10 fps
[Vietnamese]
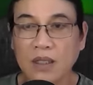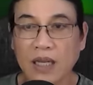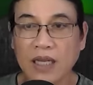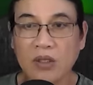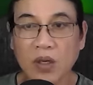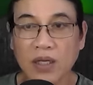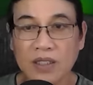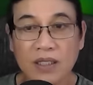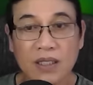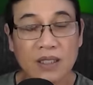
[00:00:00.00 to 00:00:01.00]
Anh ngồi
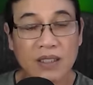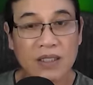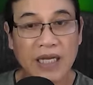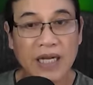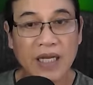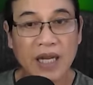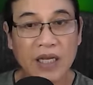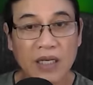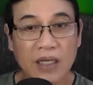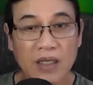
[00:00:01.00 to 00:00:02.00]
tựa lưng ra
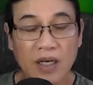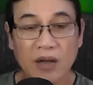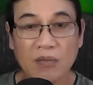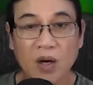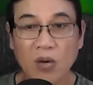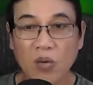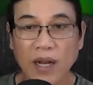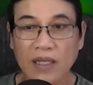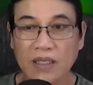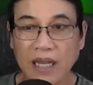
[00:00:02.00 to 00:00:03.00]
ghế, điệu bộ
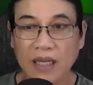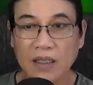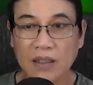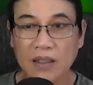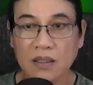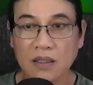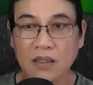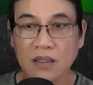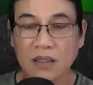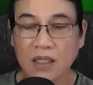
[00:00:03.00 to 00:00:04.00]
khoan thai.
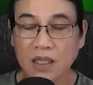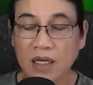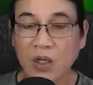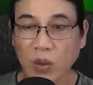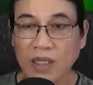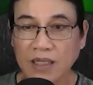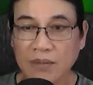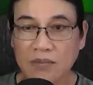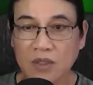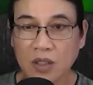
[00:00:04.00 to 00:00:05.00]
Hứa Uyển
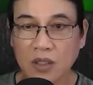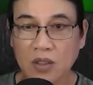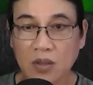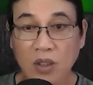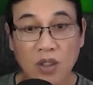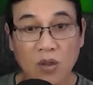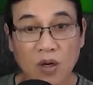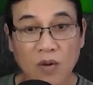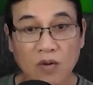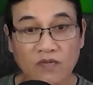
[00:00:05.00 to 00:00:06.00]
Tâm, tôi cho
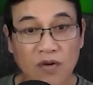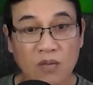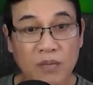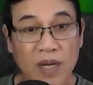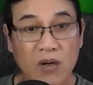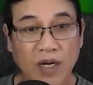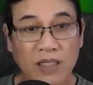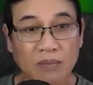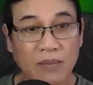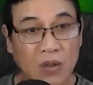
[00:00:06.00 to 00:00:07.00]
cô một phút biến khỏi
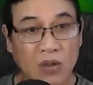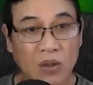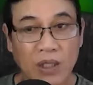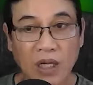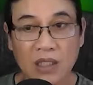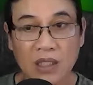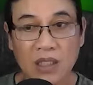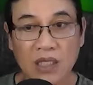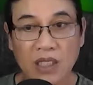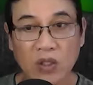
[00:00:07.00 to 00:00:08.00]
tầm mắt của tôi trước
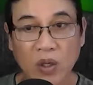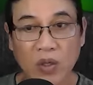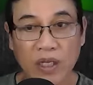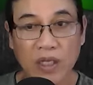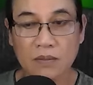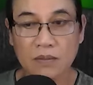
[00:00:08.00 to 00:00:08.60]
khi tôi đổi ý.